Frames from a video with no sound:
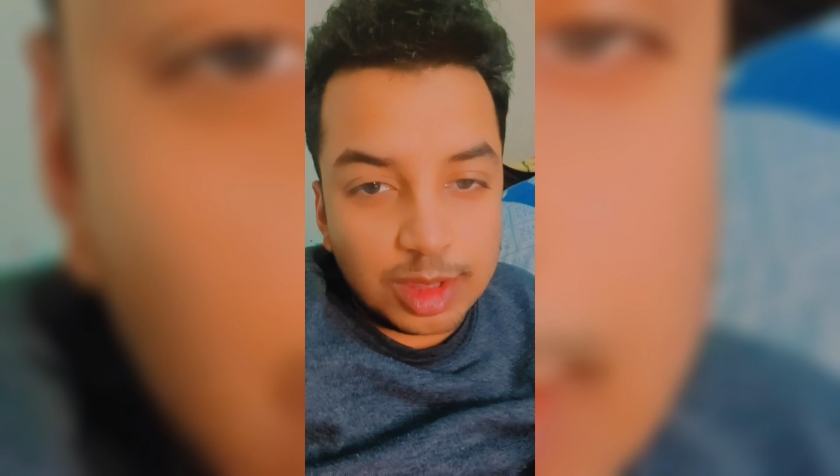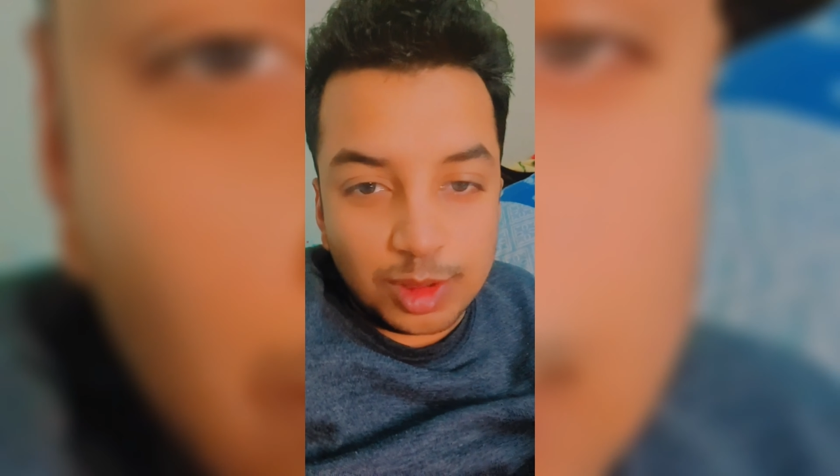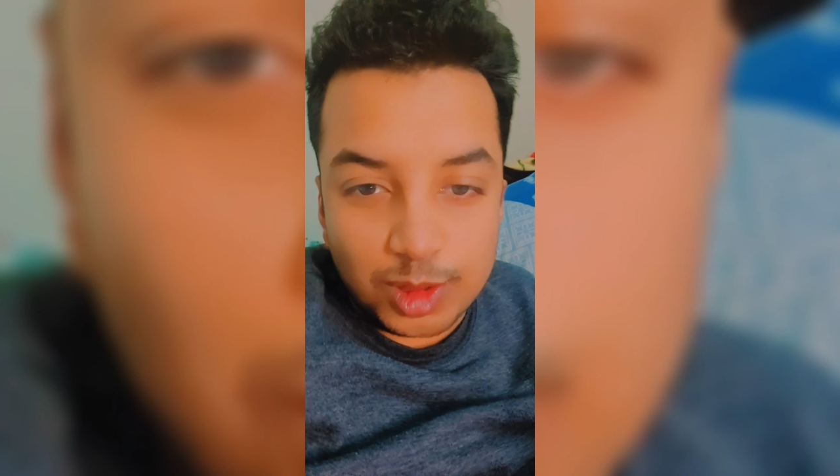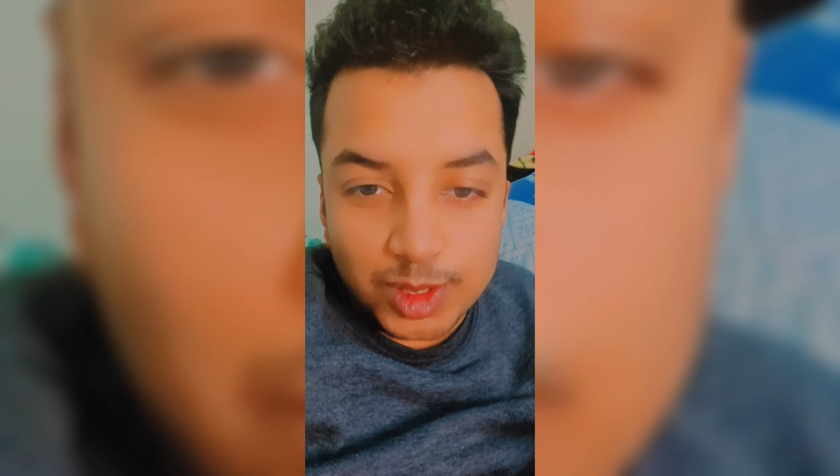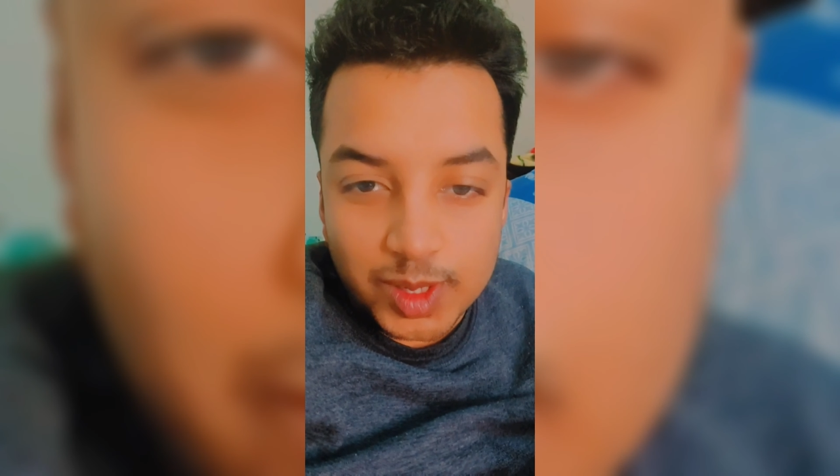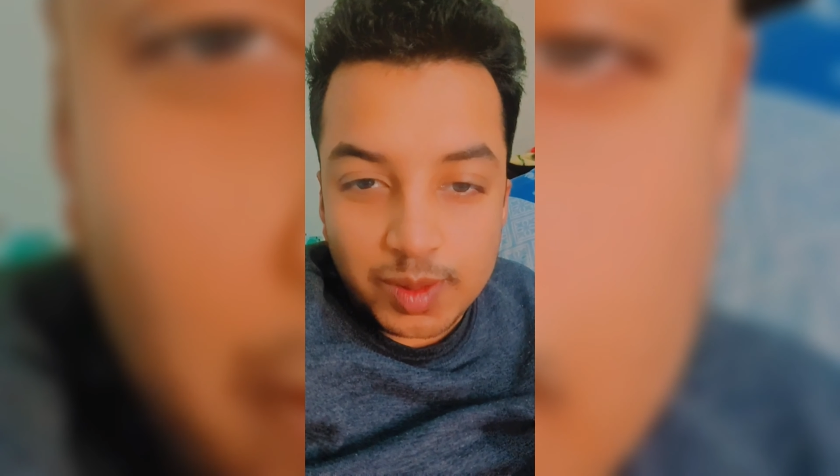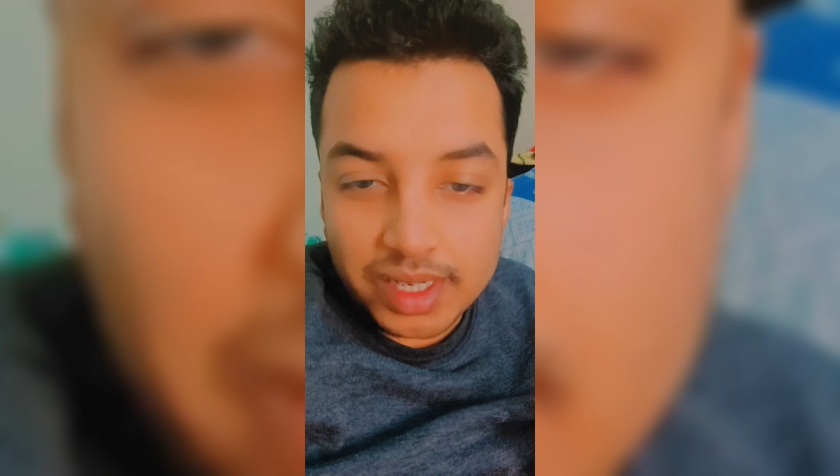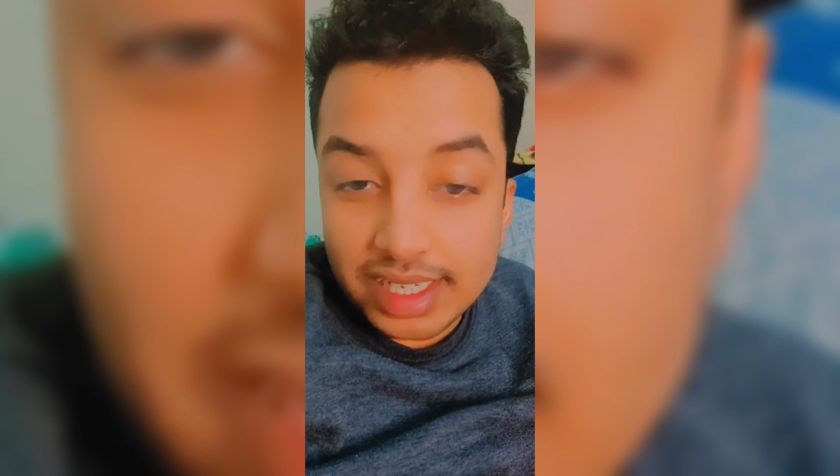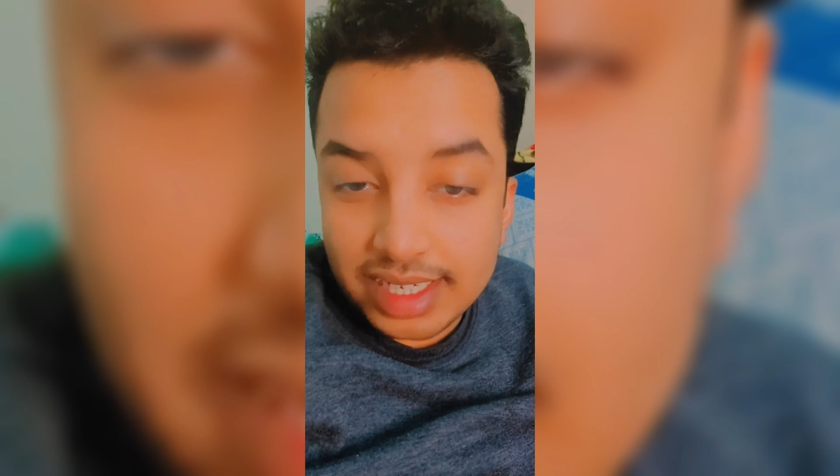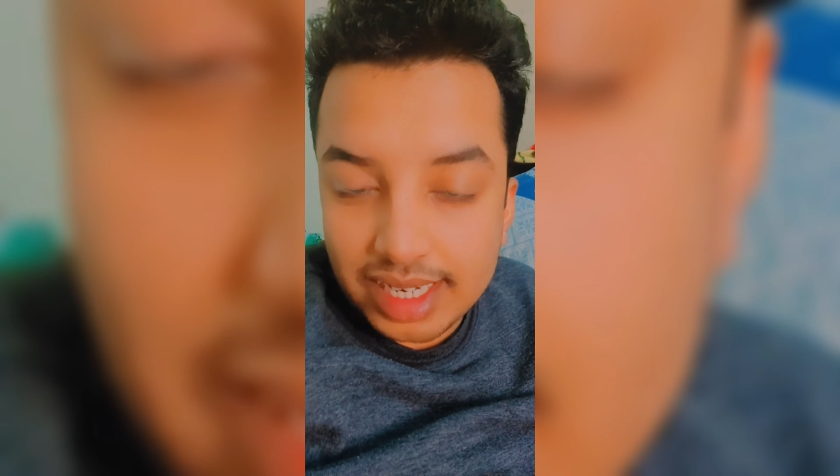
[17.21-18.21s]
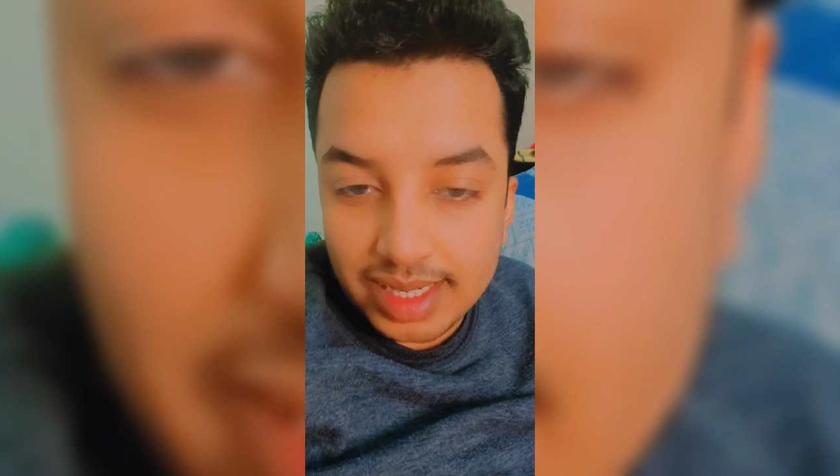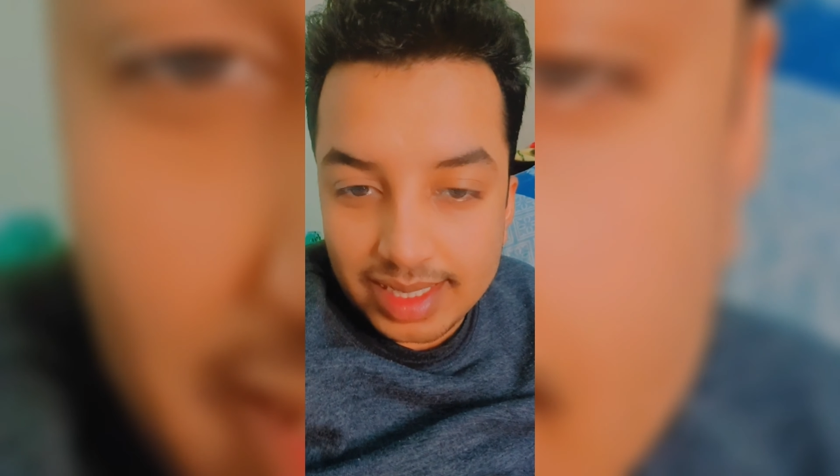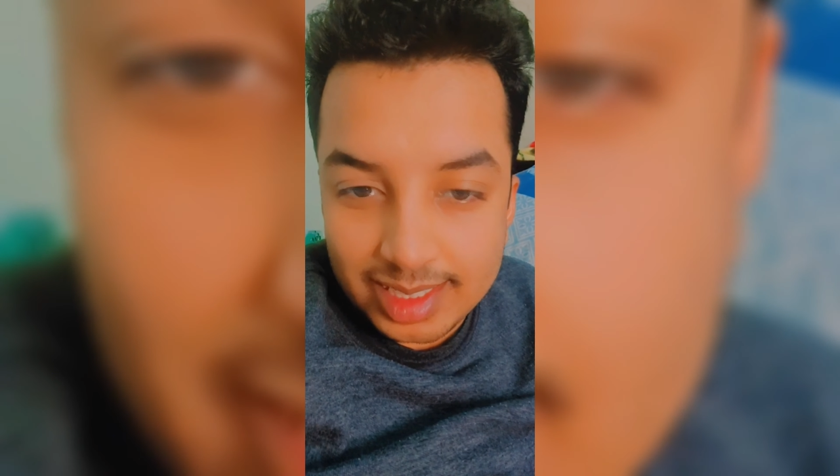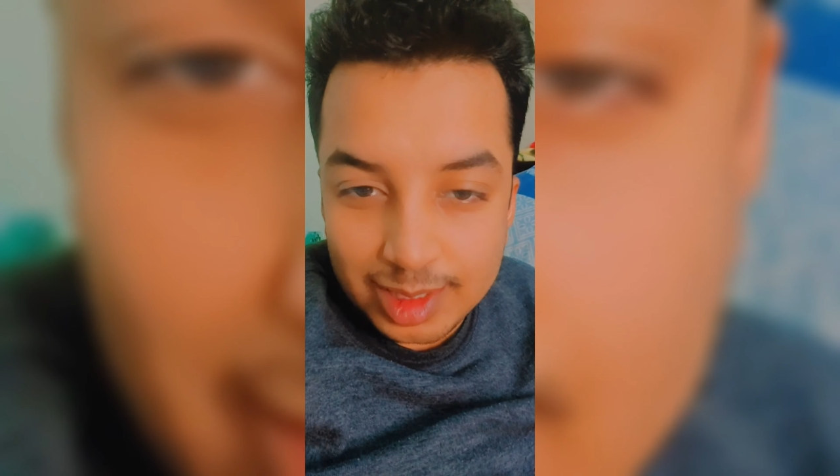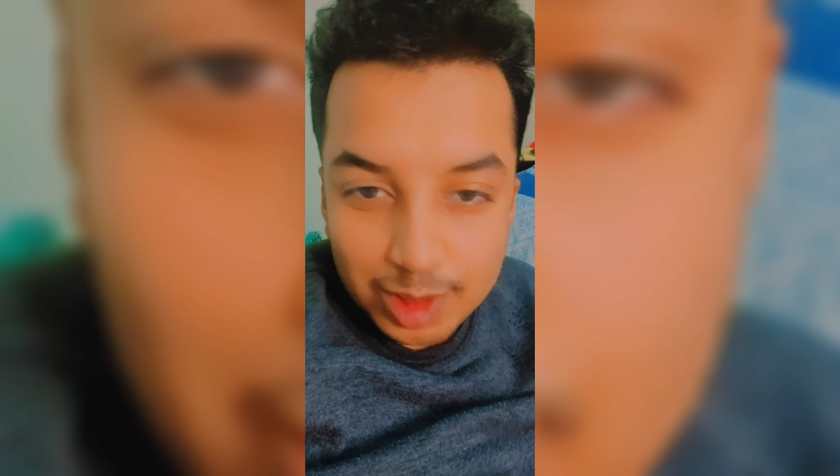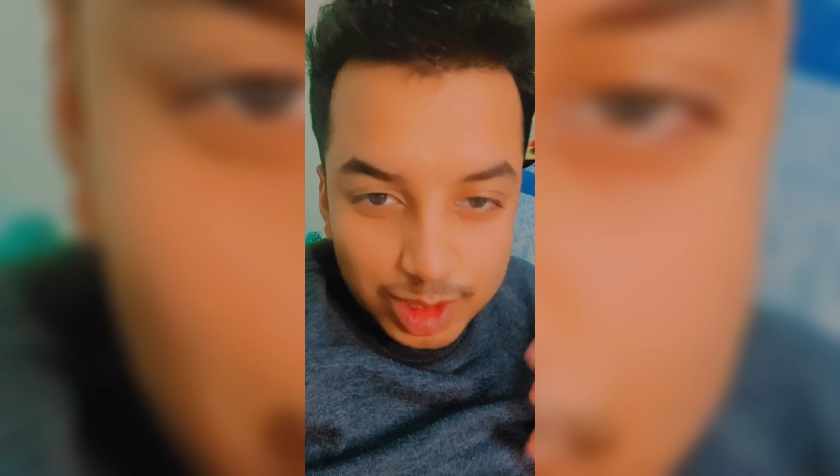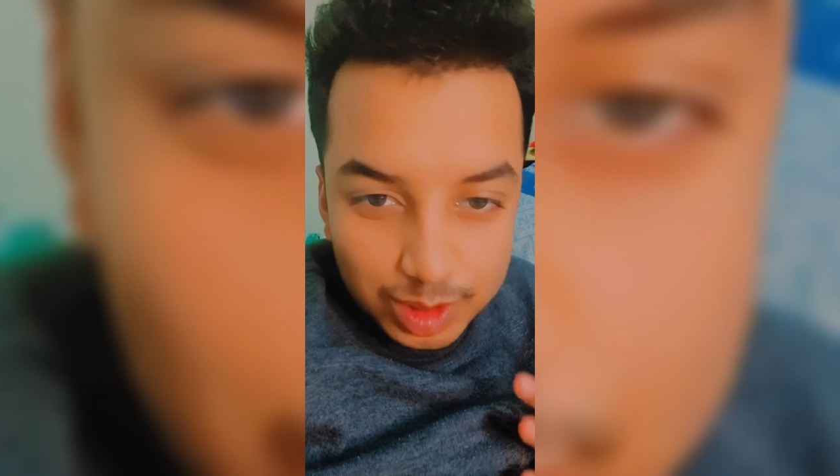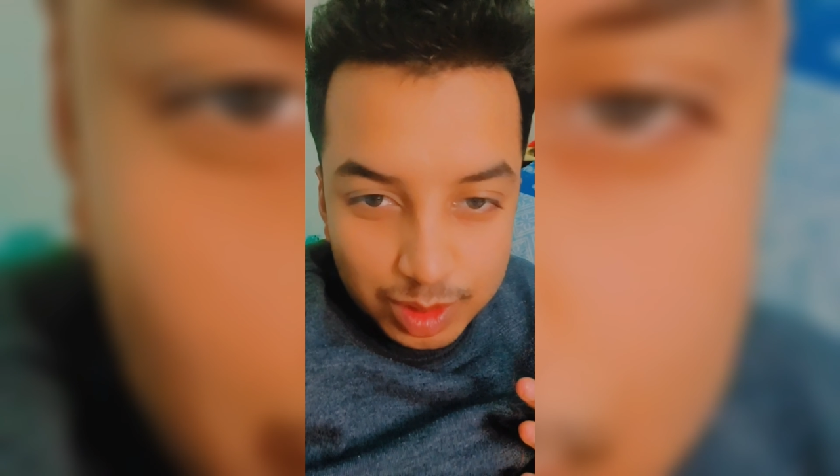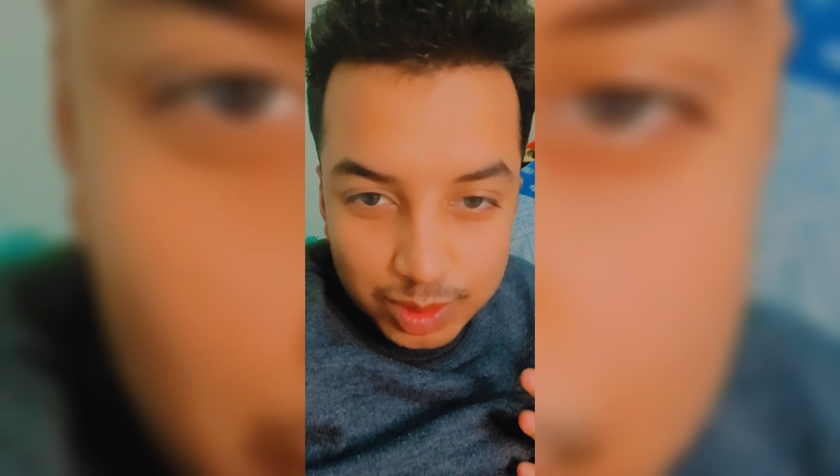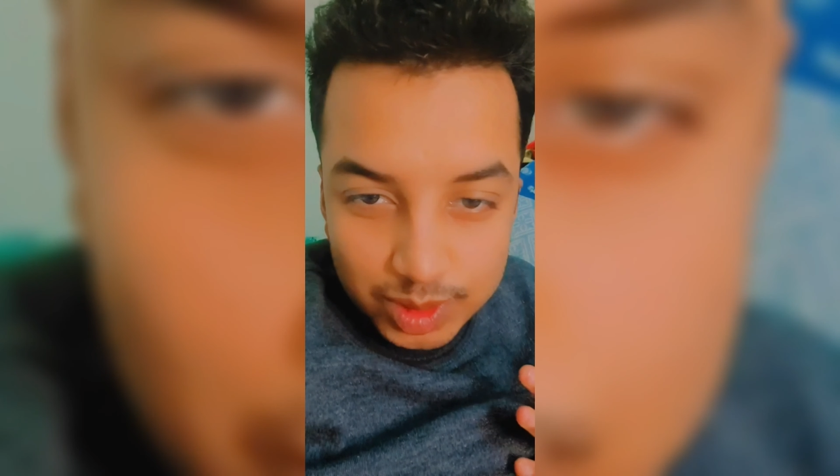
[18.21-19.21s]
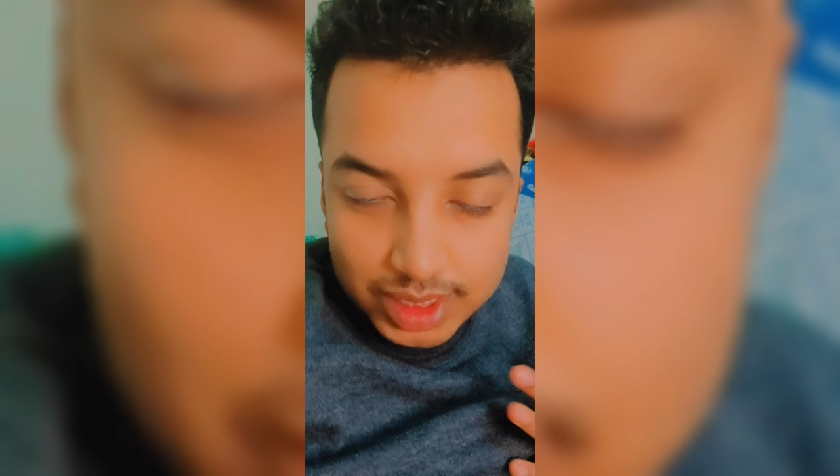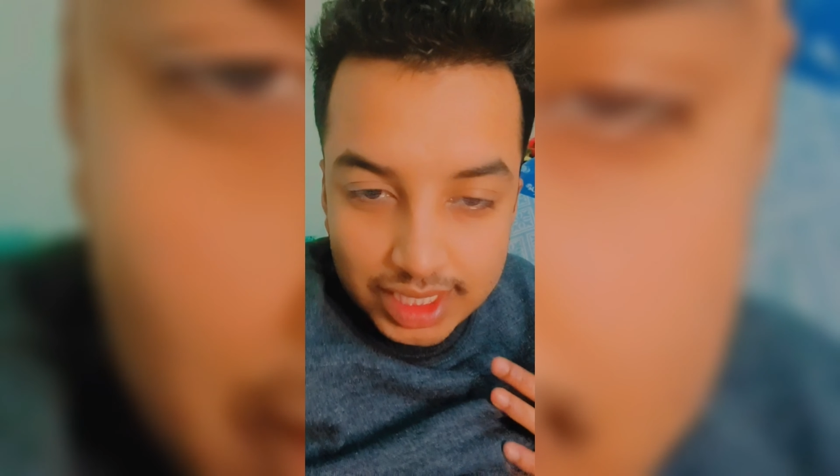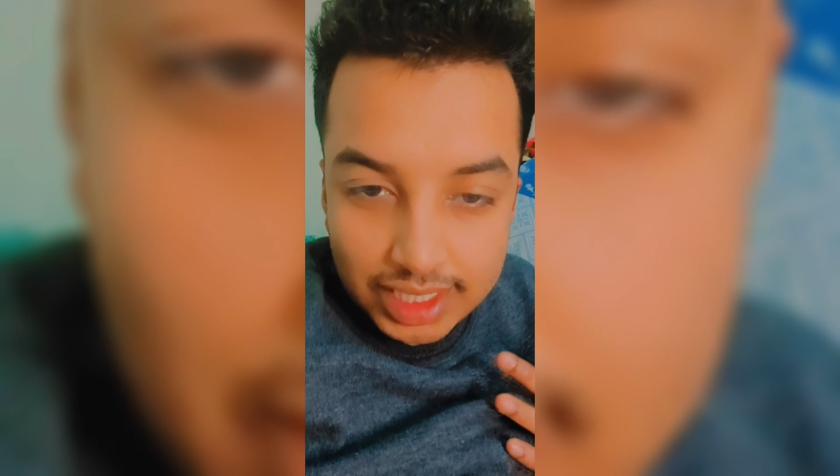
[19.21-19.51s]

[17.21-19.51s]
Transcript: তো সবাইকে রিকোয়েস্ট করব যে